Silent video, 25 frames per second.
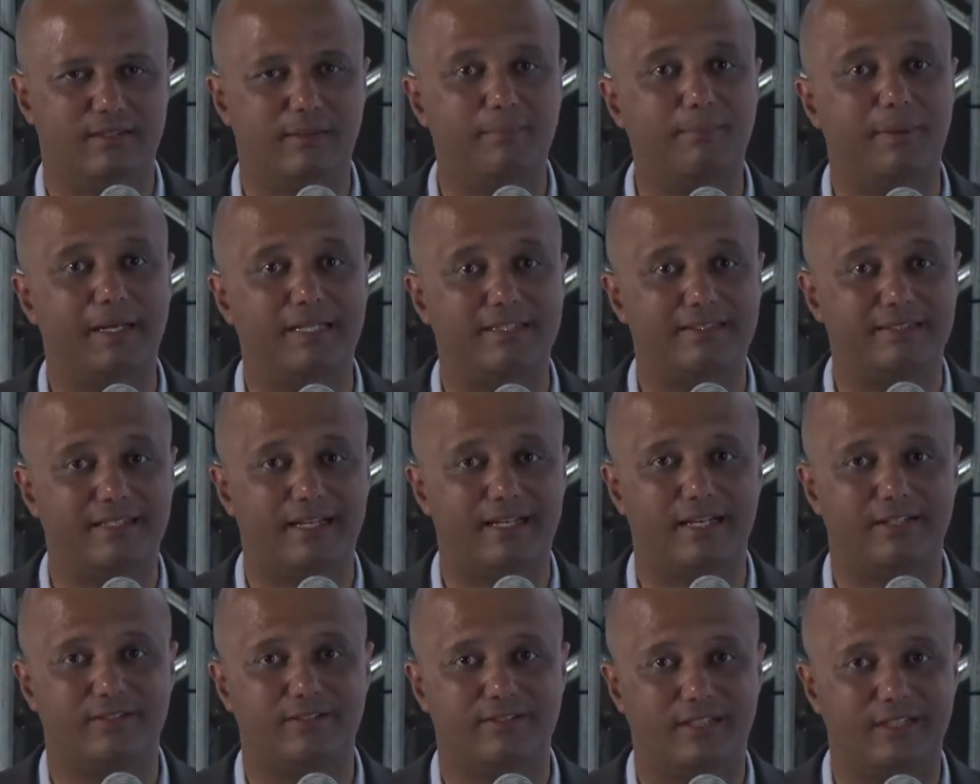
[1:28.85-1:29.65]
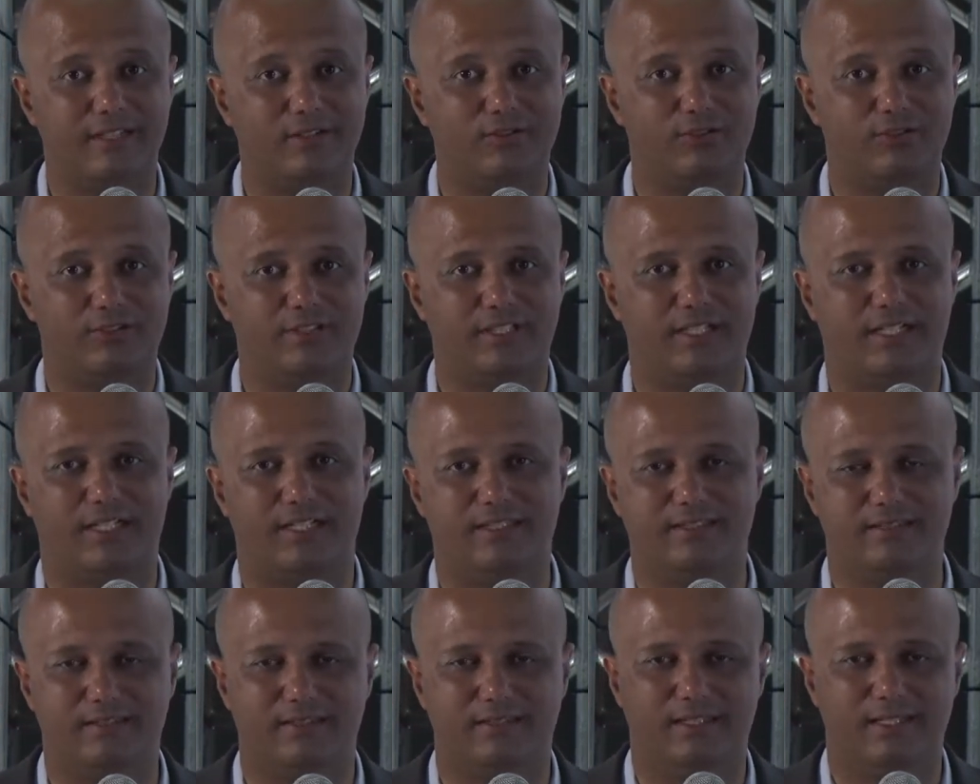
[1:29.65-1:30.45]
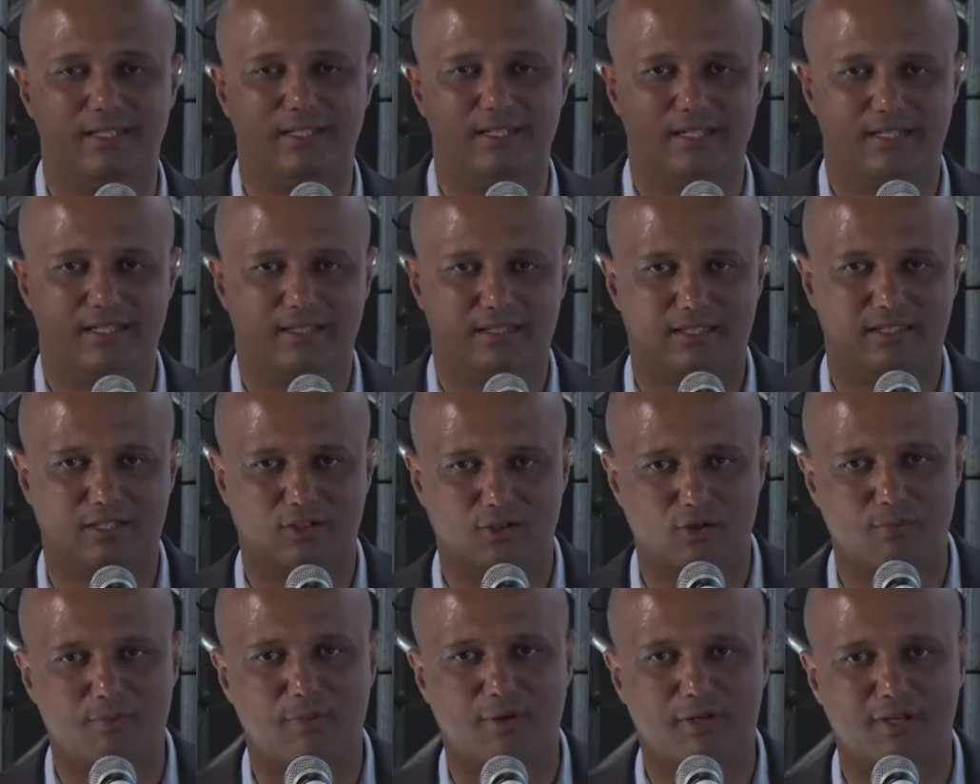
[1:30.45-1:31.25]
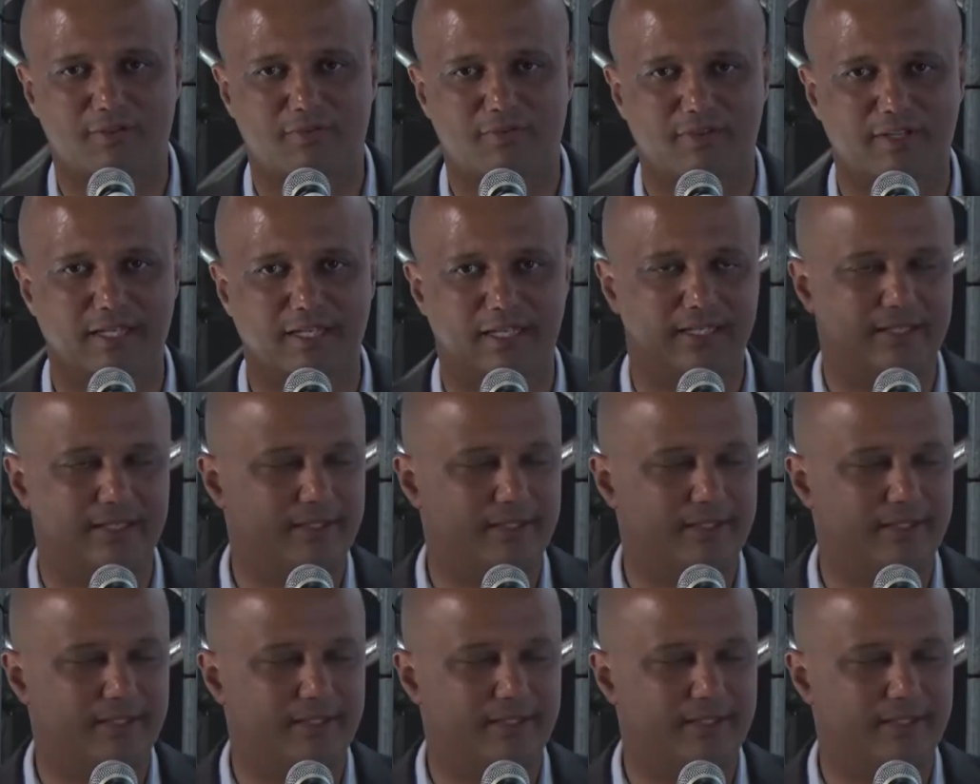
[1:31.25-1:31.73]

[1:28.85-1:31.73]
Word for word: empresários e industriais que compõem a FIEG.